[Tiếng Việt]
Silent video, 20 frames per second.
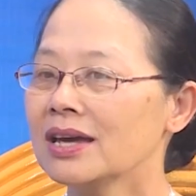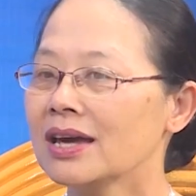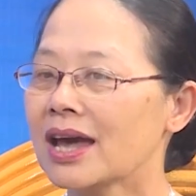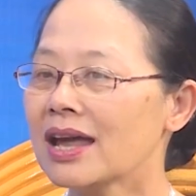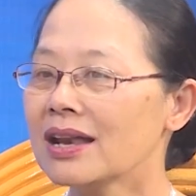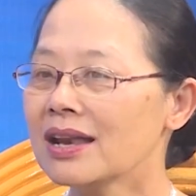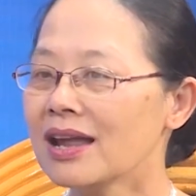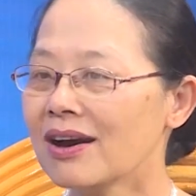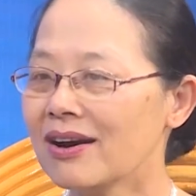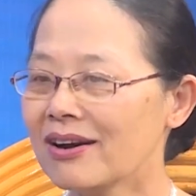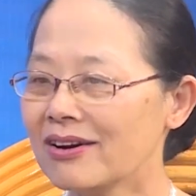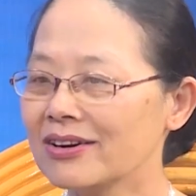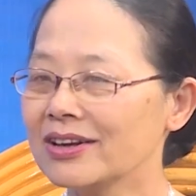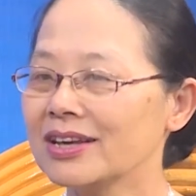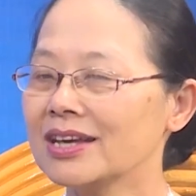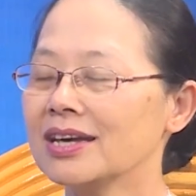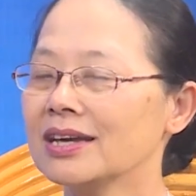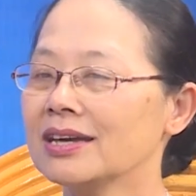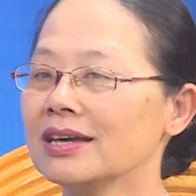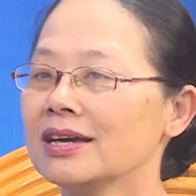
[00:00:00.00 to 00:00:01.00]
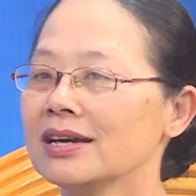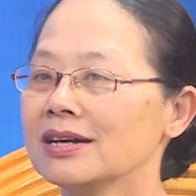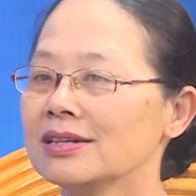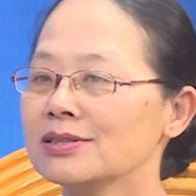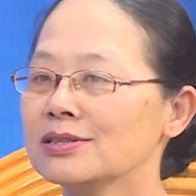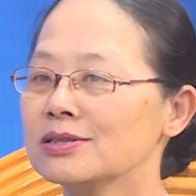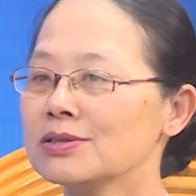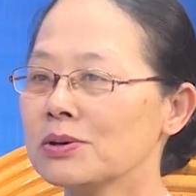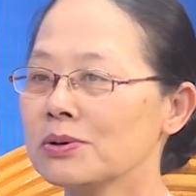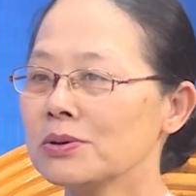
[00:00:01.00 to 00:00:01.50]
ăn hỏi này,
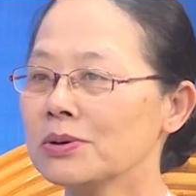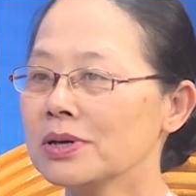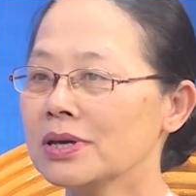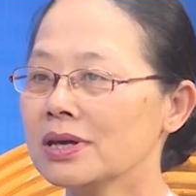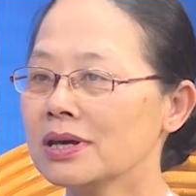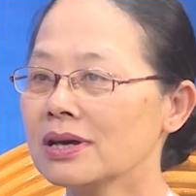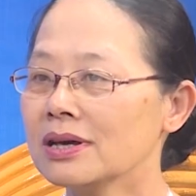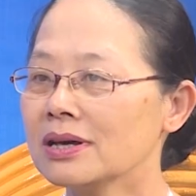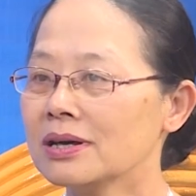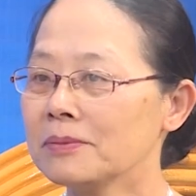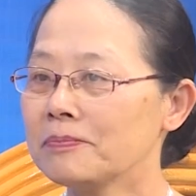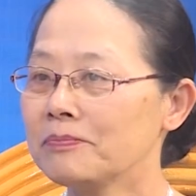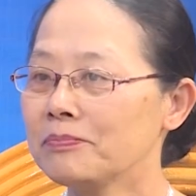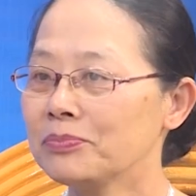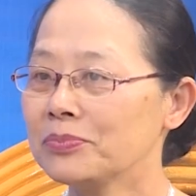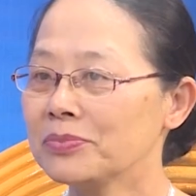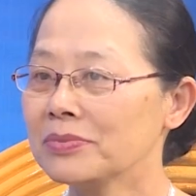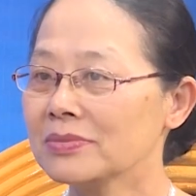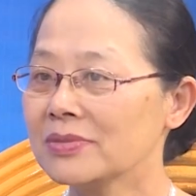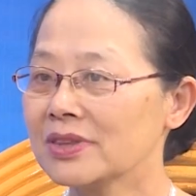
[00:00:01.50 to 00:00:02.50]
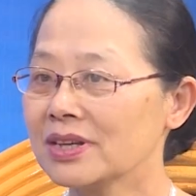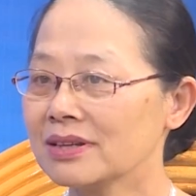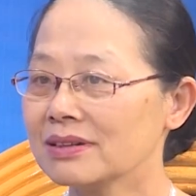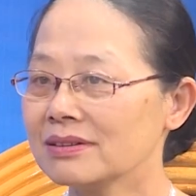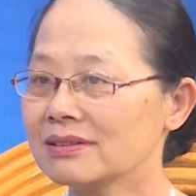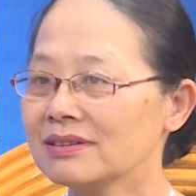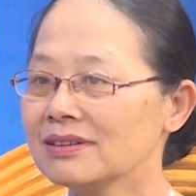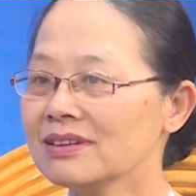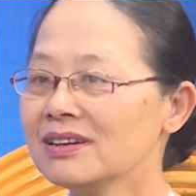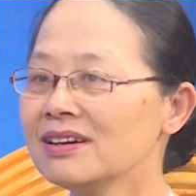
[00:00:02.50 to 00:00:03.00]
rồi uh
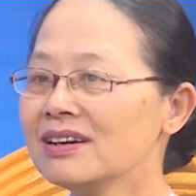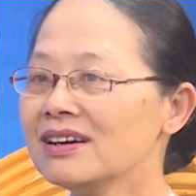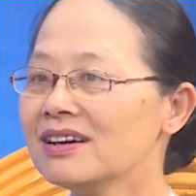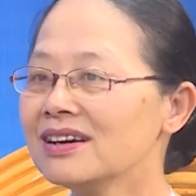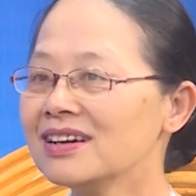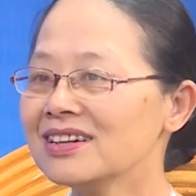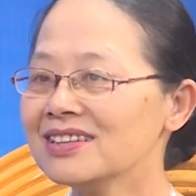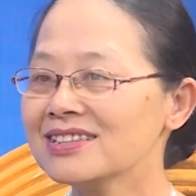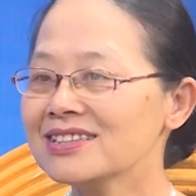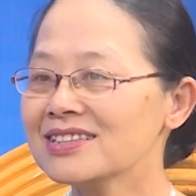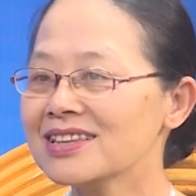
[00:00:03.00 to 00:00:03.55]
đưa